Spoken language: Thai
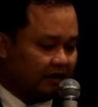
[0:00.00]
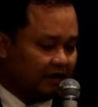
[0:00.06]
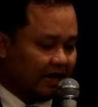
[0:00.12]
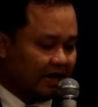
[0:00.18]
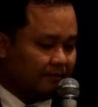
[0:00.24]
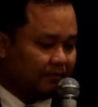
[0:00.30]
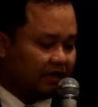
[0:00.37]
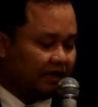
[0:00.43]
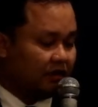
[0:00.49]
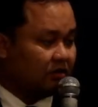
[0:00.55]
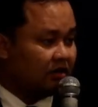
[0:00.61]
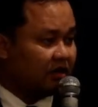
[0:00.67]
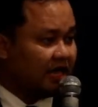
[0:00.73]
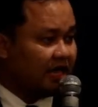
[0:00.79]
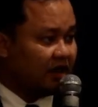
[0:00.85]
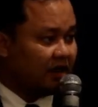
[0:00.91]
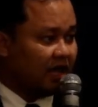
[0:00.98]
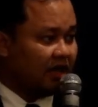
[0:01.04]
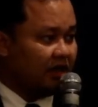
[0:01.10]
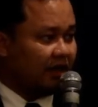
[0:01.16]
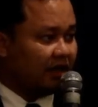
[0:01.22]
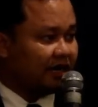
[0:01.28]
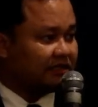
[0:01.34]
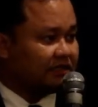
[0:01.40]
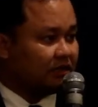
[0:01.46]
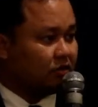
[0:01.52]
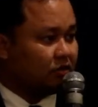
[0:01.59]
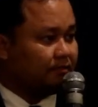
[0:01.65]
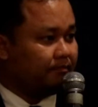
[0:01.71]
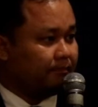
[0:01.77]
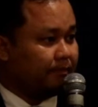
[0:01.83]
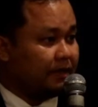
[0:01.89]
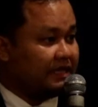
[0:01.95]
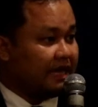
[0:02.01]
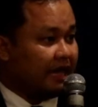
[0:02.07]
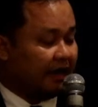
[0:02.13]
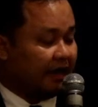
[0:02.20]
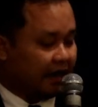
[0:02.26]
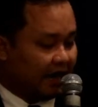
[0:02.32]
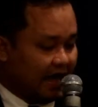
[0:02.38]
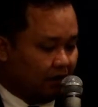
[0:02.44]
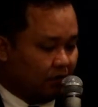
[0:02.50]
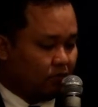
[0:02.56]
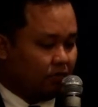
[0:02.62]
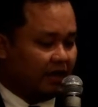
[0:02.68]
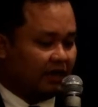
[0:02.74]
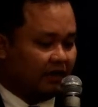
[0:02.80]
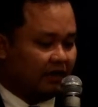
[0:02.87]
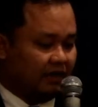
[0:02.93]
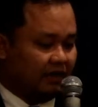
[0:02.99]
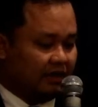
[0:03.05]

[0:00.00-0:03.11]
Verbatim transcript: นะครับบางทีเราก็เรียกว่าราชรถปืนใหญ่รางเกวียน